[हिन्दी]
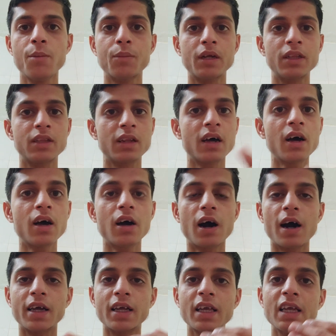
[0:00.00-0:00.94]
तो इतना
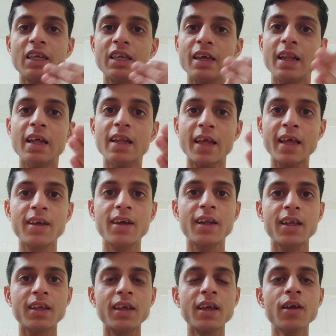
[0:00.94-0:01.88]
आगे ये डिले नहीं
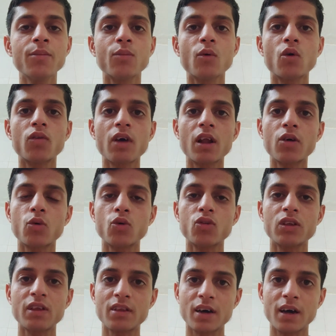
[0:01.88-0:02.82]
करेंगे बोर्ड वाले
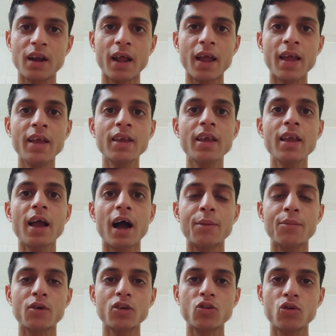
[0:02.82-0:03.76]
कोशिश कर रहे हैं कि
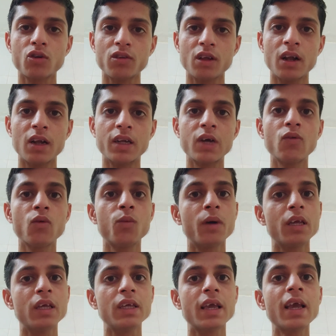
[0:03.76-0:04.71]
आपका जो रिजल्ट है वो
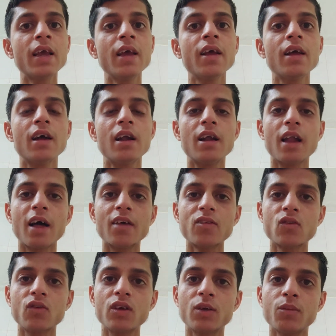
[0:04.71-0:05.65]
मई के
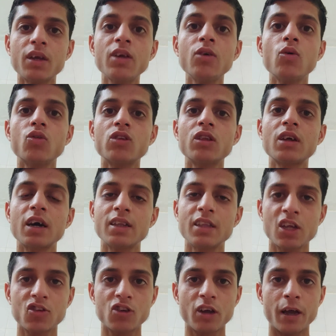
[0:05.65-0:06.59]
लास्ट वीक में ही घोषित कर
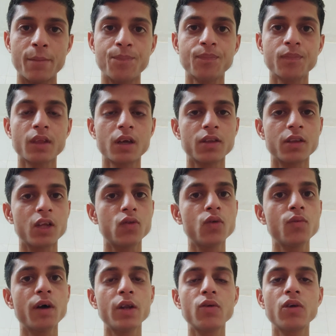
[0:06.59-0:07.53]
दिया जाए
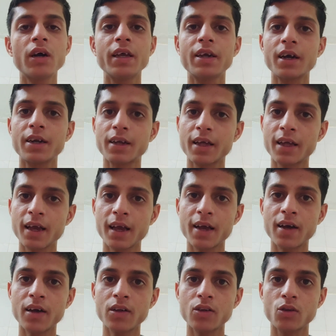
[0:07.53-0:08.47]
दसवीं बारहवीं का इकट्ठा ही
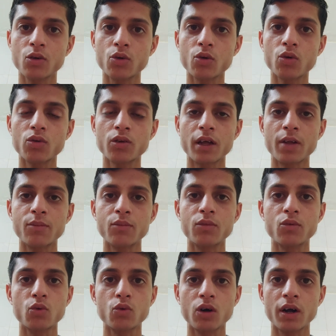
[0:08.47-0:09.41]
आएगा दोनों टर्म
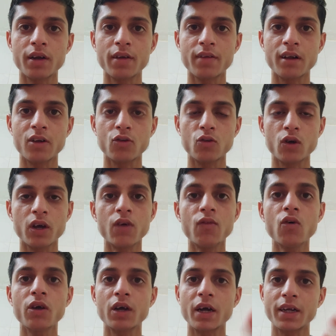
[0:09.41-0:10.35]
टू का रिजल्ट जो
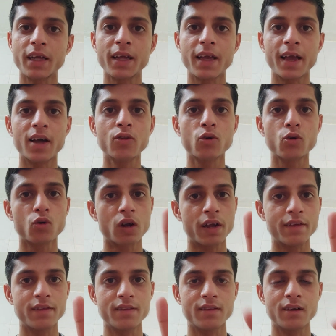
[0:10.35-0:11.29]
आएगा वो इकट्ठा ही आएगा दोनों
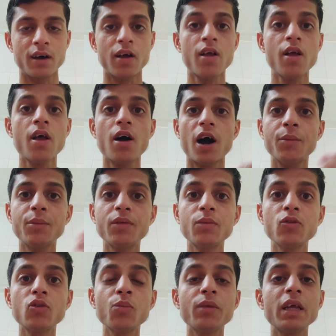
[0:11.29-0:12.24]
क्लासेस का अब
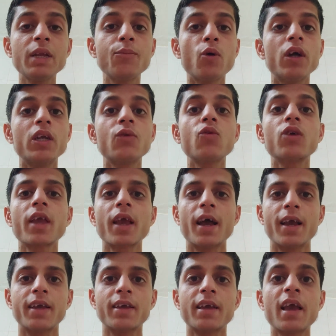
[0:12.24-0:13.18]
इसमें जो मेन पॉइंट वो
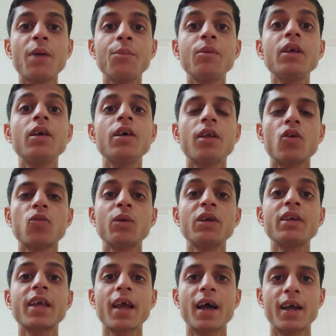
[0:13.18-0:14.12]
क्या है क्या बिग
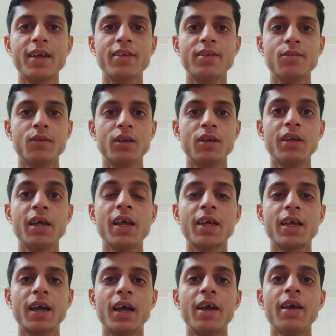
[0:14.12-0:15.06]
अनाउंसमेंट क्या है इसमें
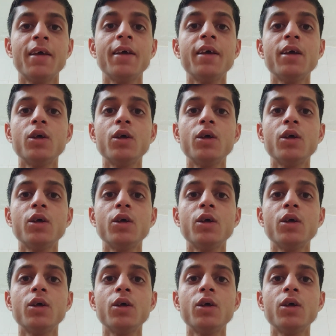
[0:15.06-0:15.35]
नया क्या है